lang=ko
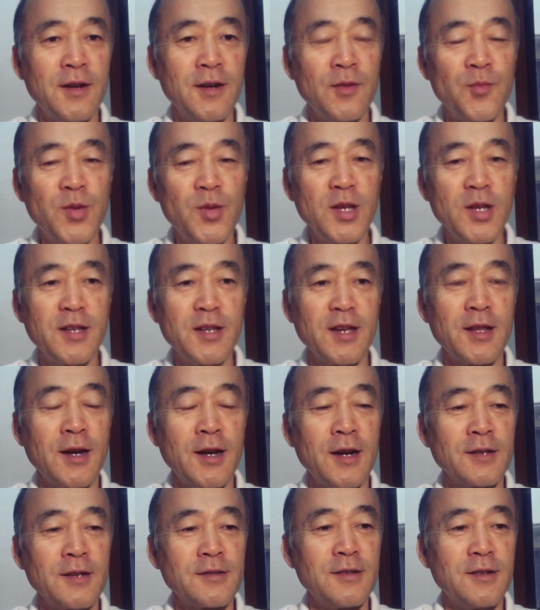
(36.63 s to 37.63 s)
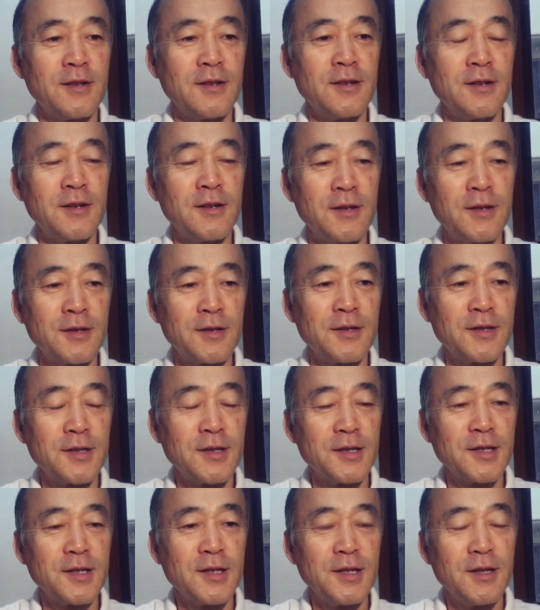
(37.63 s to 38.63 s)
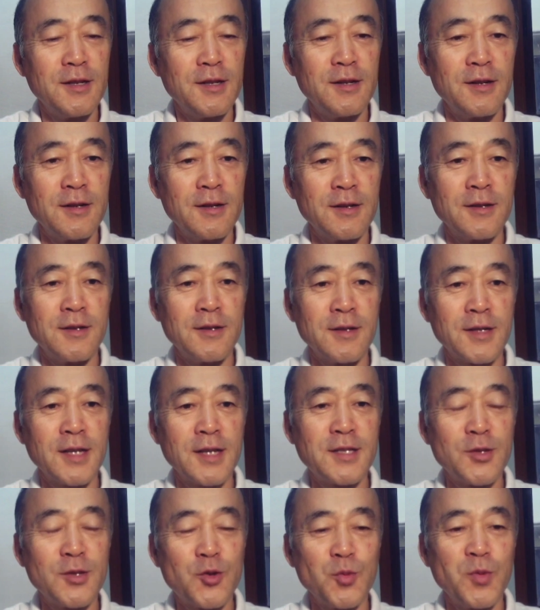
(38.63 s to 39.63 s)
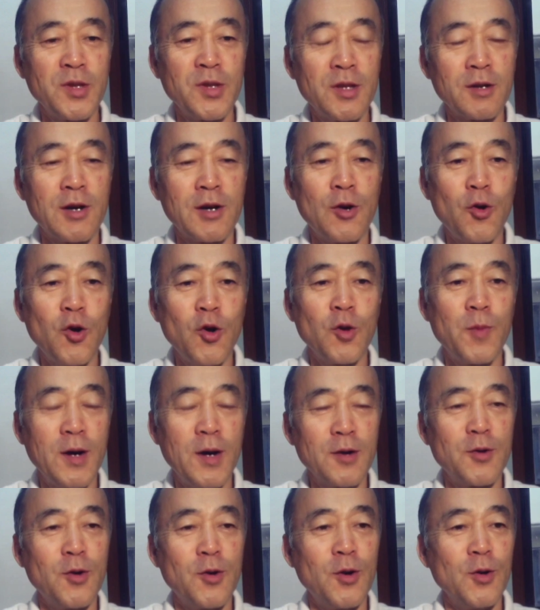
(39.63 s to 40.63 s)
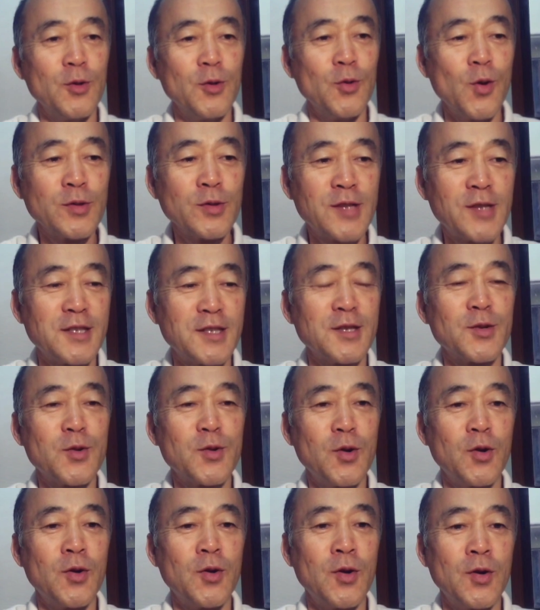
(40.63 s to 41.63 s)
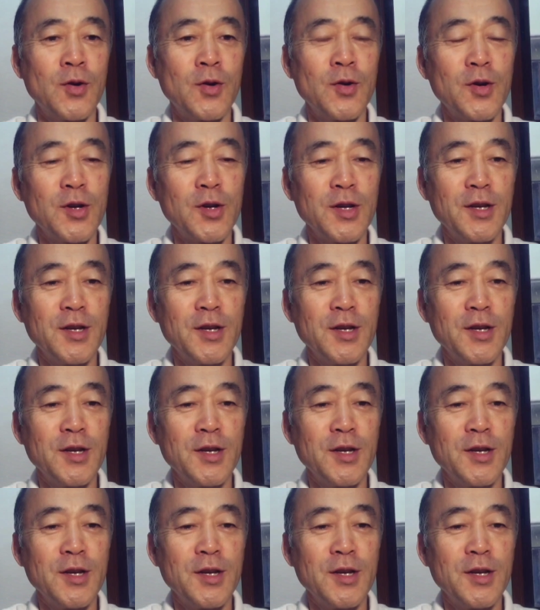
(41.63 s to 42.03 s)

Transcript: 필드에 나가서 어, 같이 주민들과 호흡하고 농사 짓고